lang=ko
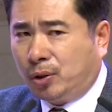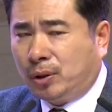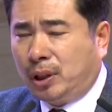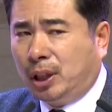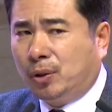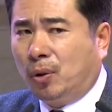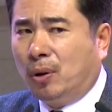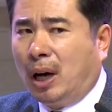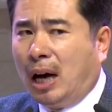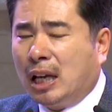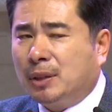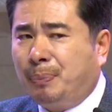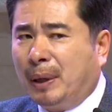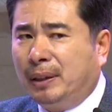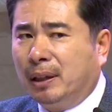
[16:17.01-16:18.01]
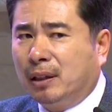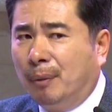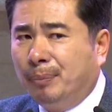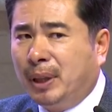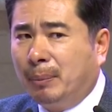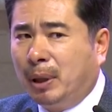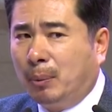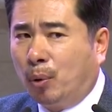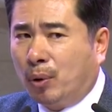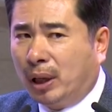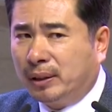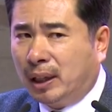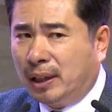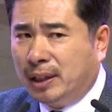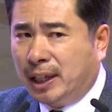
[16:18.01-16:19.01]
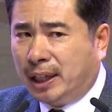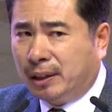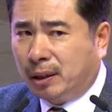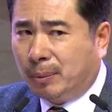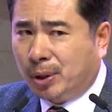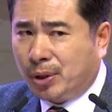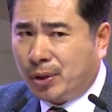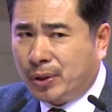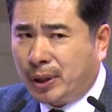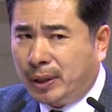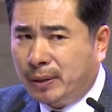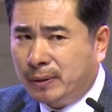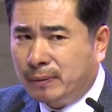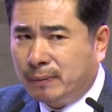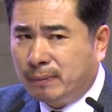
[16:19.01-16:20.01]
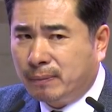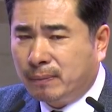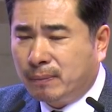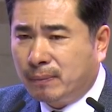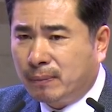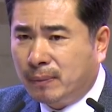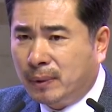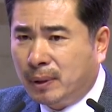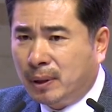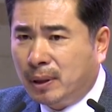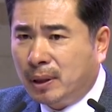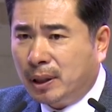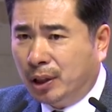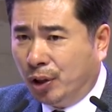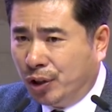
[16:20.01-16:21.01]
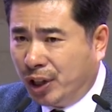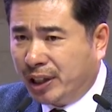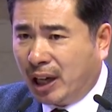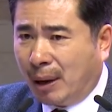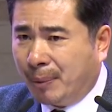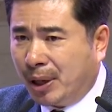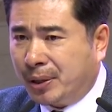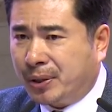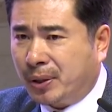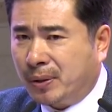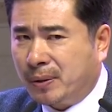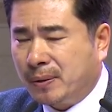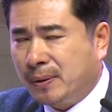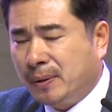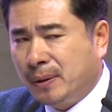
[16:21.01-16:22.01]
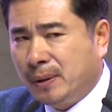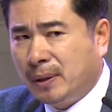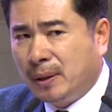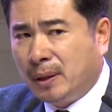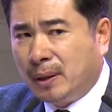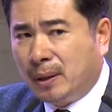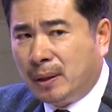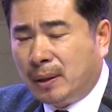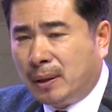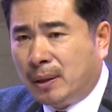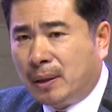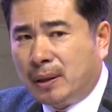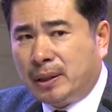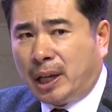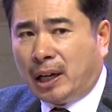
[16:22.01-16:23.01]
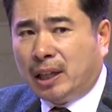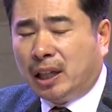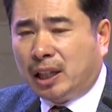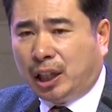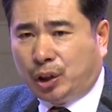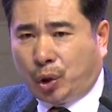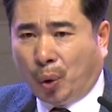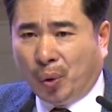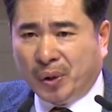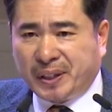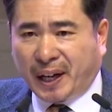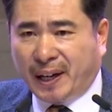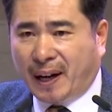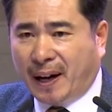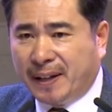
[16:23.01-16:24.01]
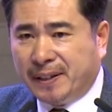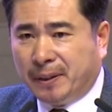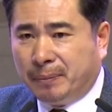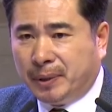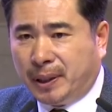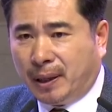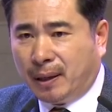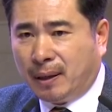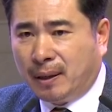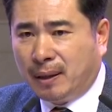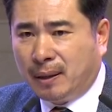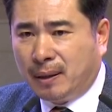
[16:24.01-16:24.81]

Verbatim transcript: 티코가 아스팔트 껌 때문에 못 갔다는 얘기 들어보셨어요? 이런 얘기하면서 자기 기통을 자랑하는 겁니다.